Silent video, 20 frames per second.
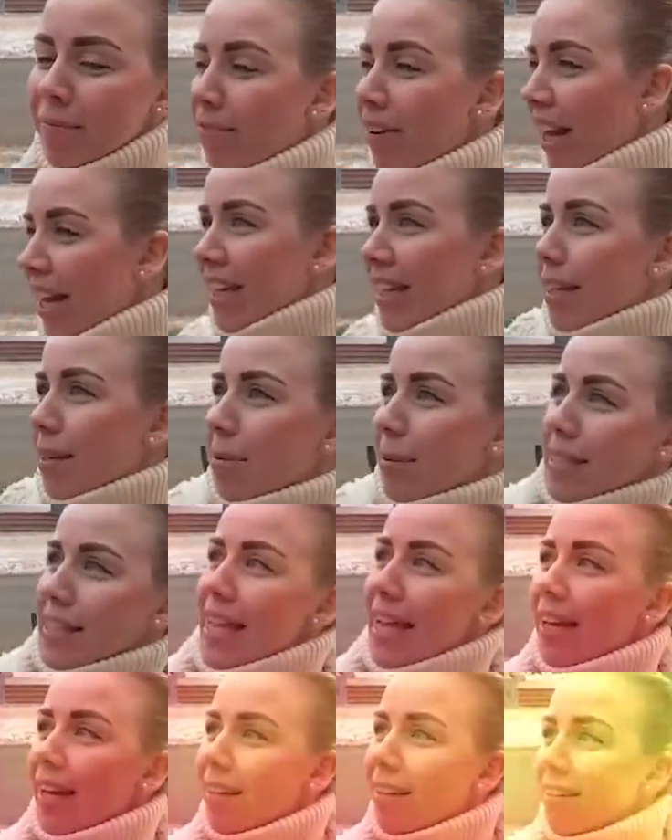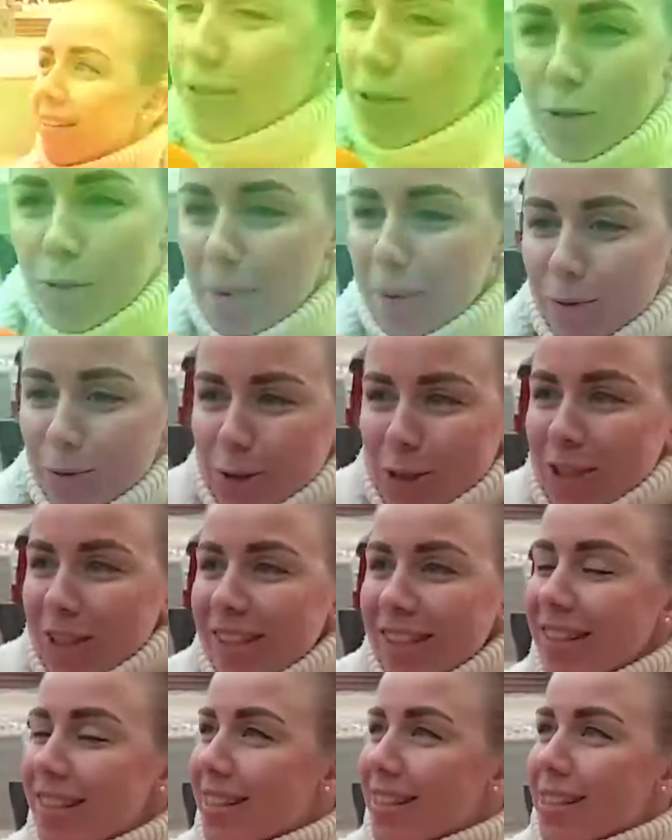Валенки бросали. Все
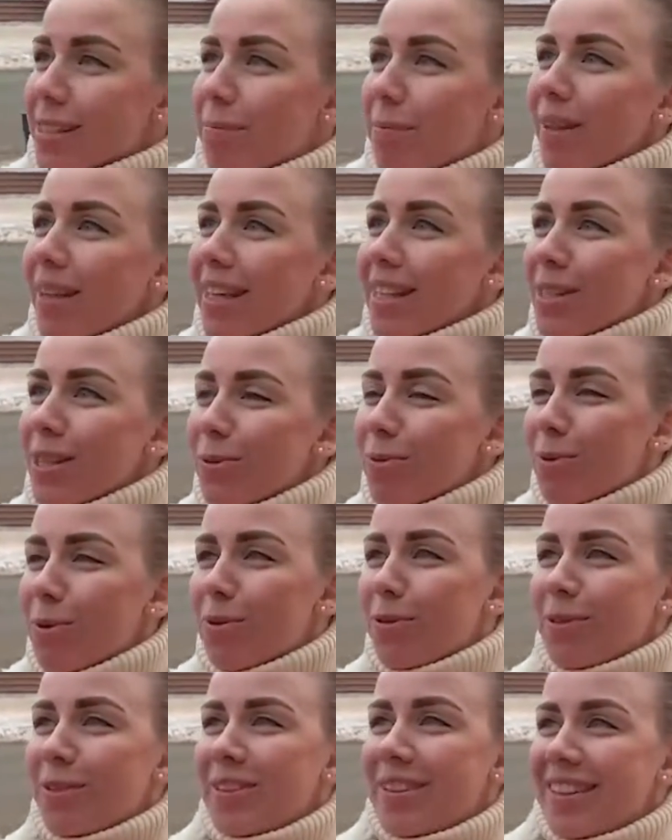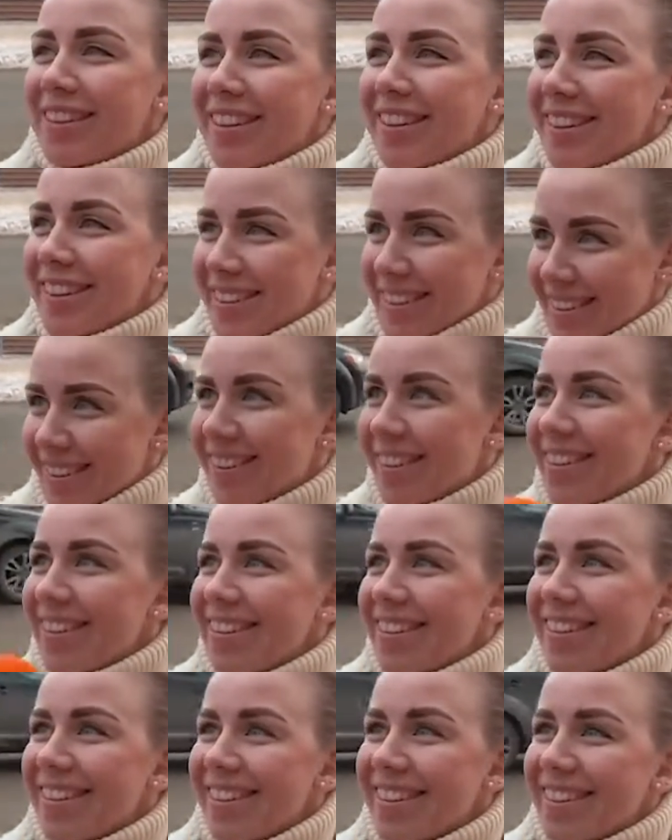получилось, сбылась любовь. Да?
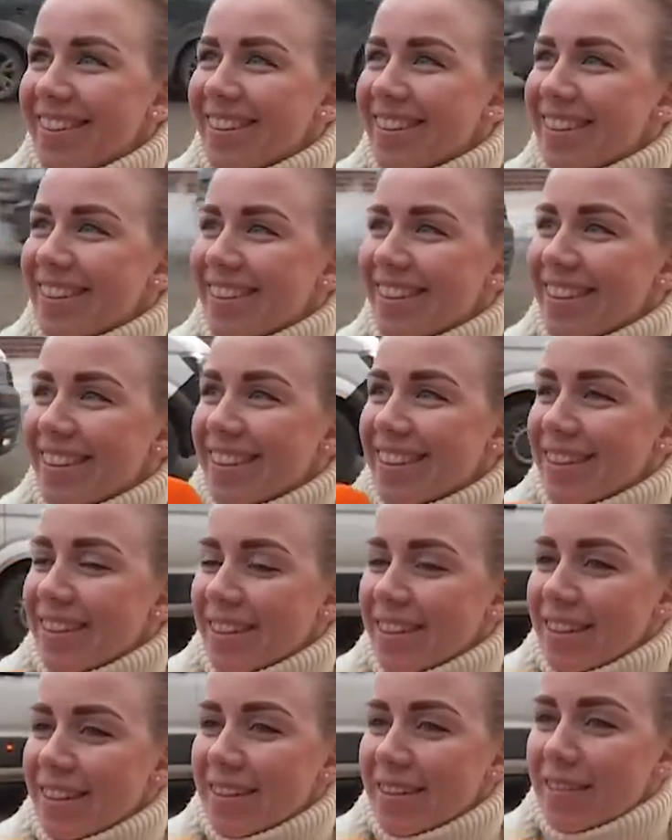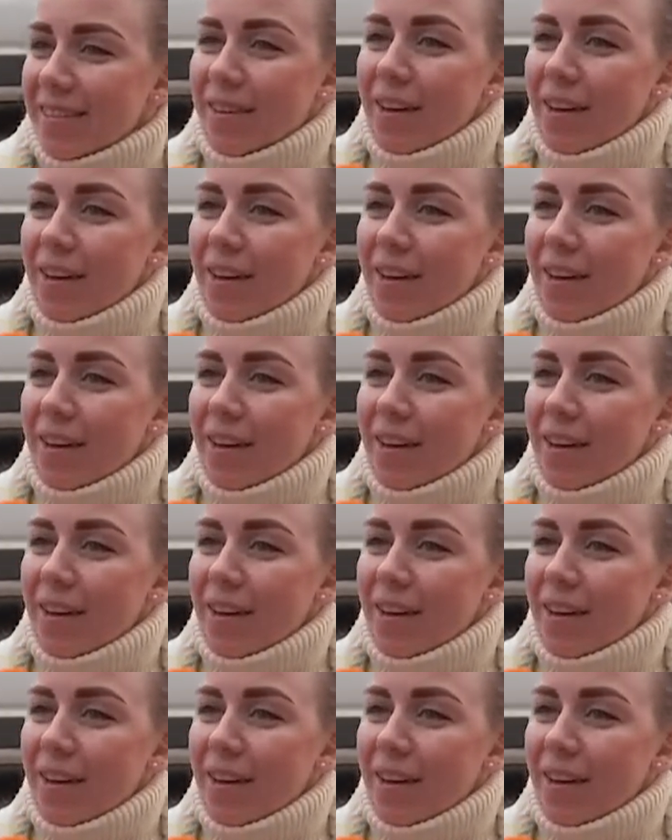А, а как валенки бросали?